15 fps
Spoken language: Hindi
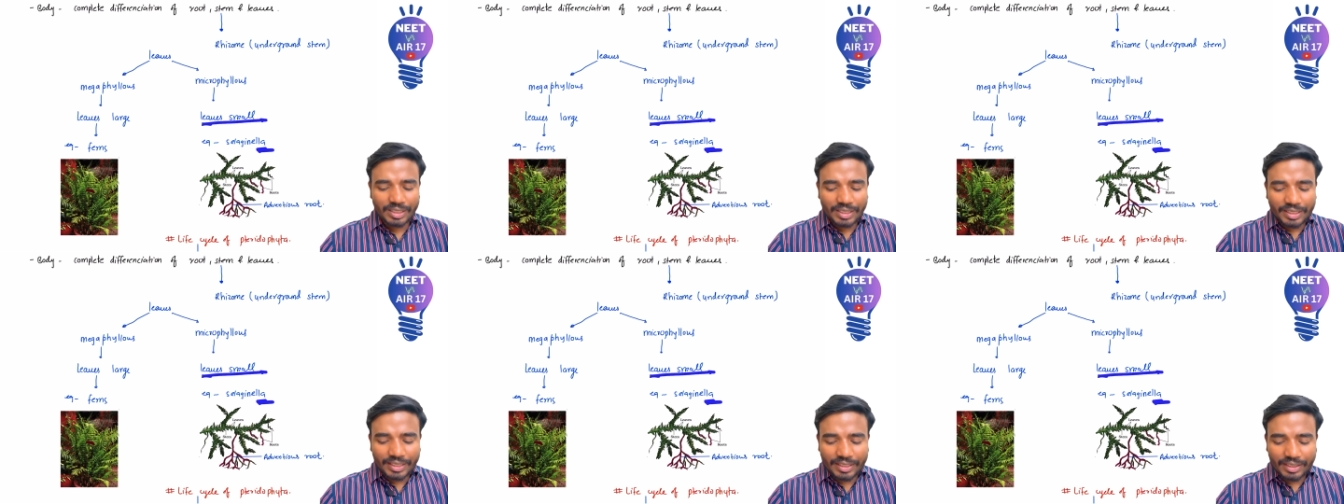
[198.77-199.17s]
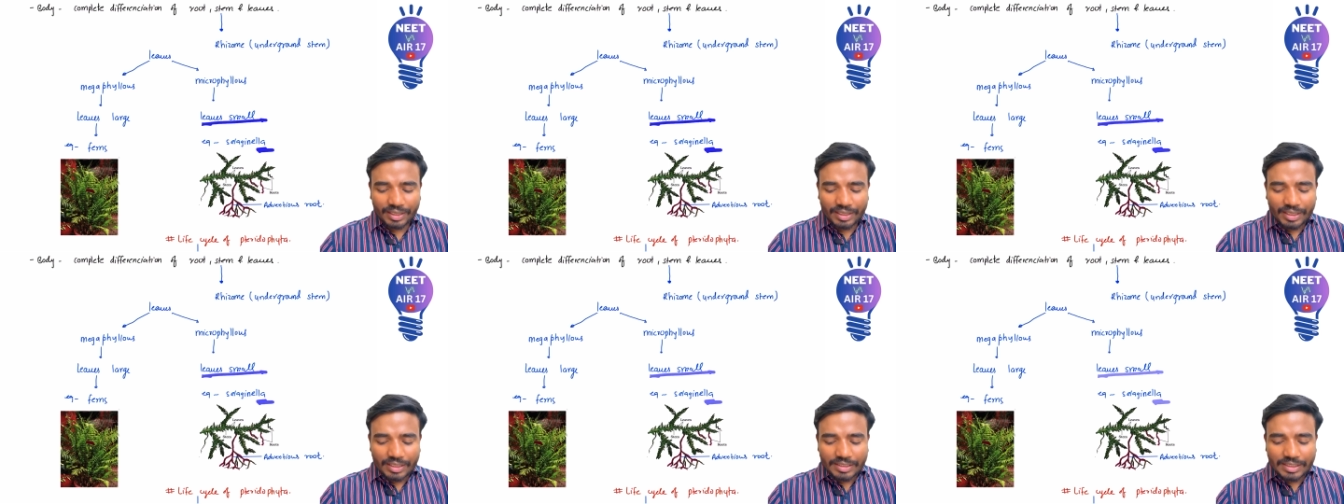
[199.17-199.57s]
ठीक है
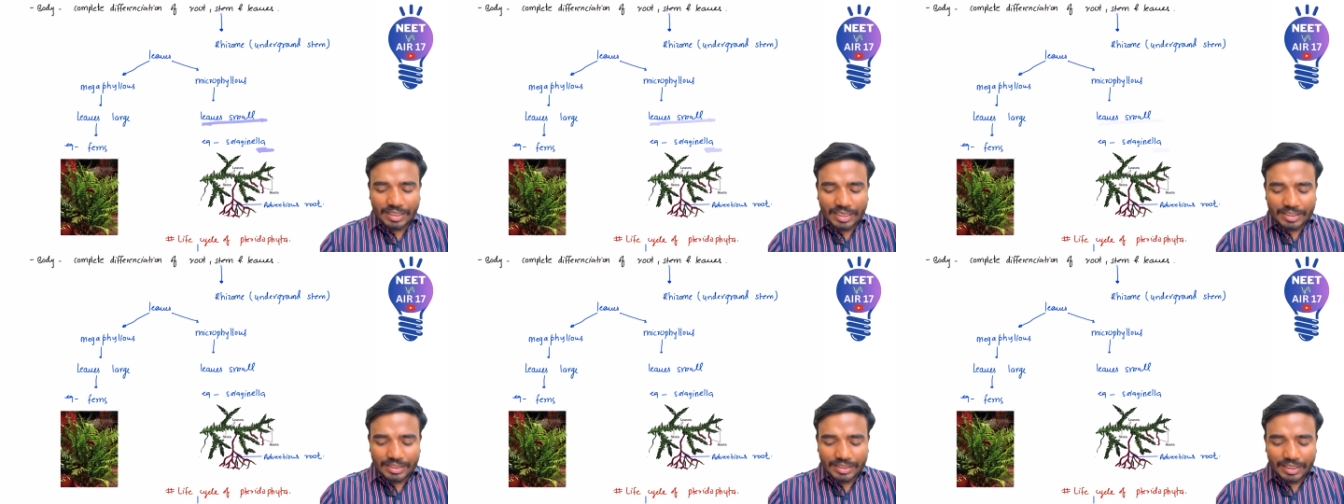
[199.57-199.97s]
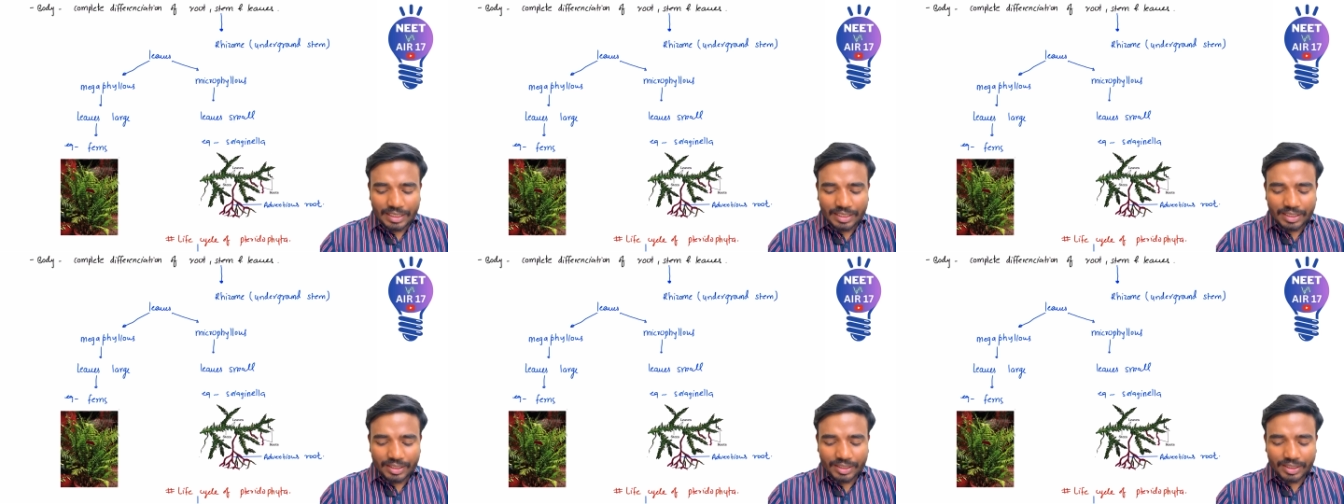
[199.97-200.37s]
सेलाजी नेला
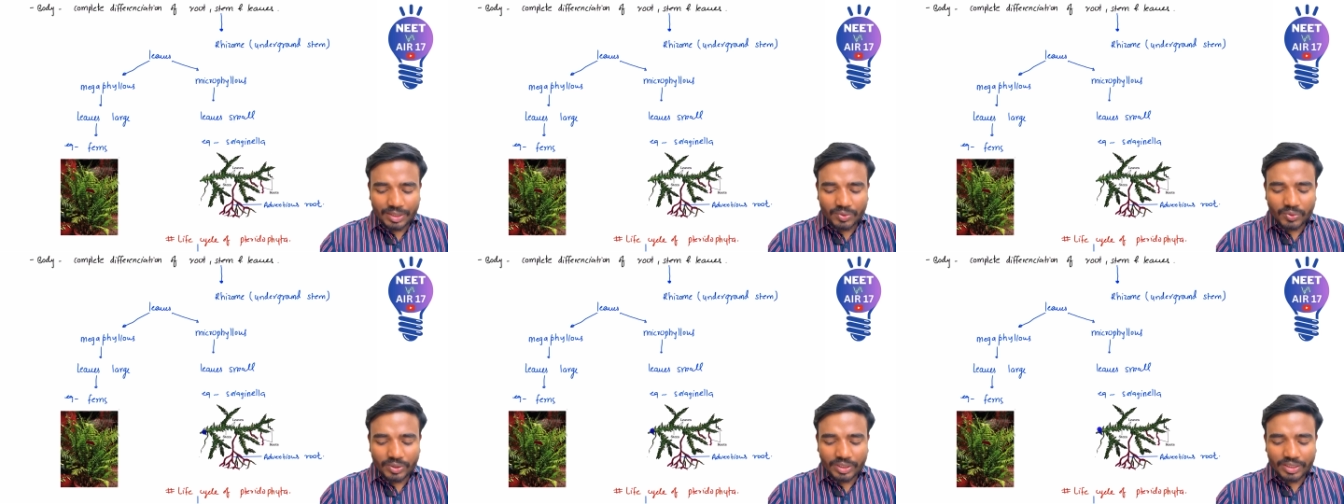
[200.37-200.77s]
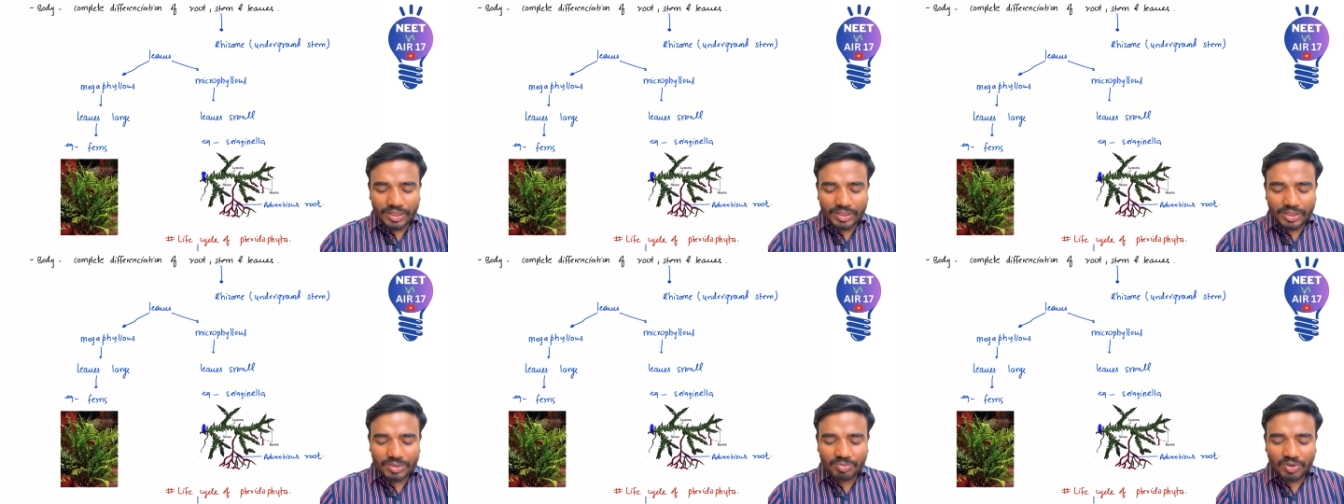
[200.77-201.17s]
का अगर देखोगे तो ये
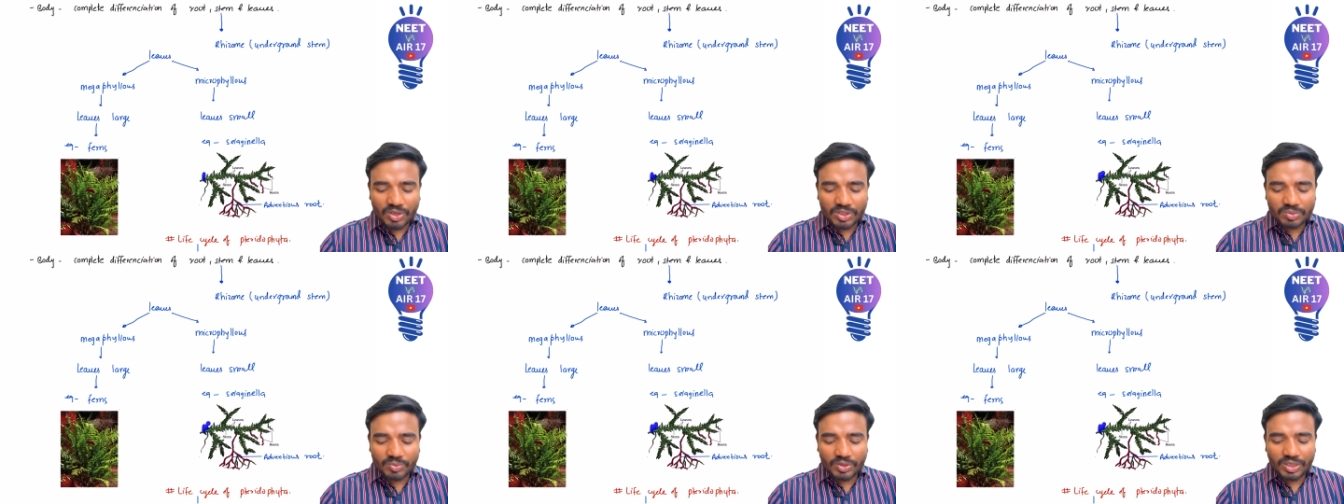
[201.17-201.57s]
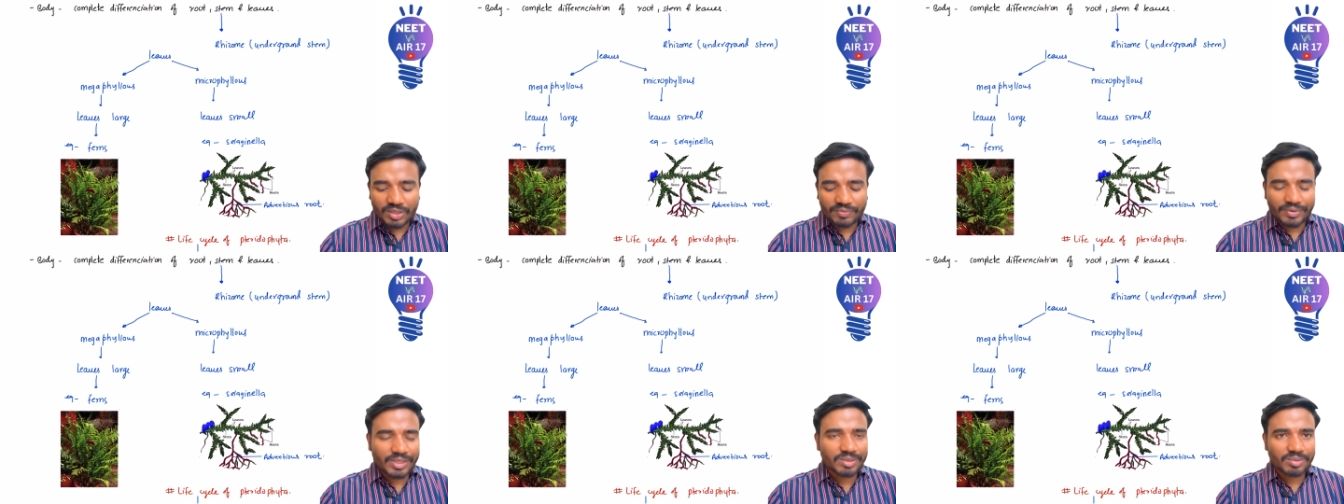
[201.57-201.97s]
स्मॉल स्मॉल
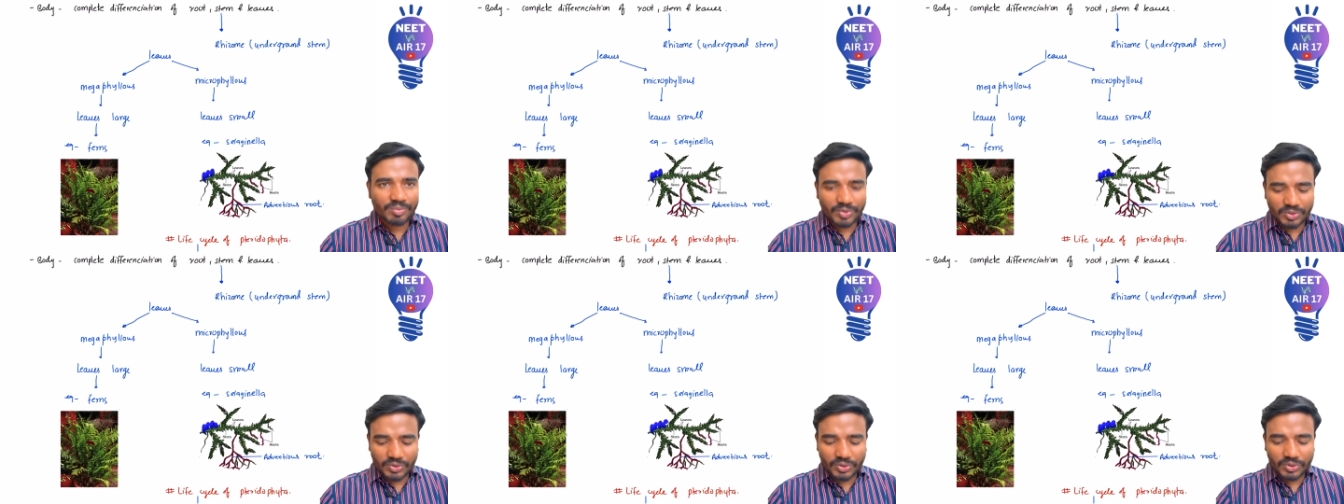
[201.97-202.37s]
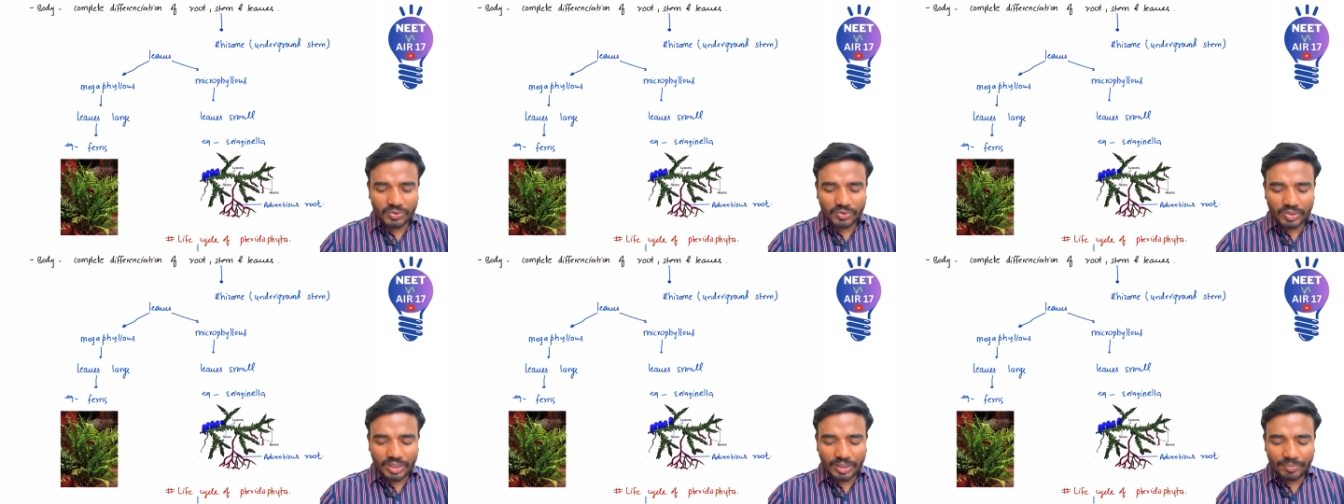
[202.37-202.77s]
लीफ है इसमें बहुत छोटे
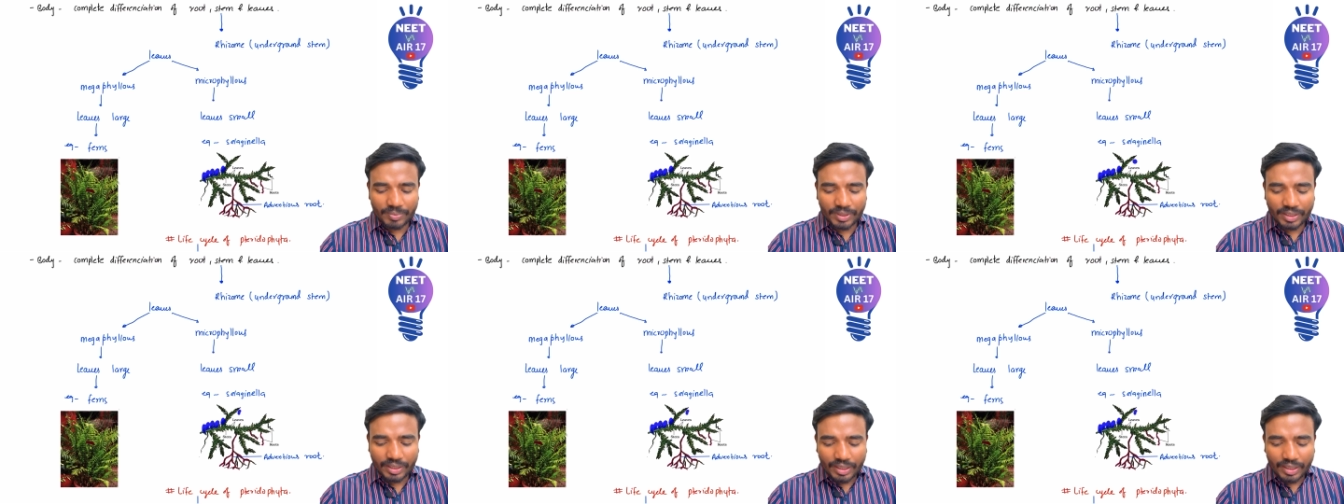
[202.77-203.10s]
छोटे लीफ है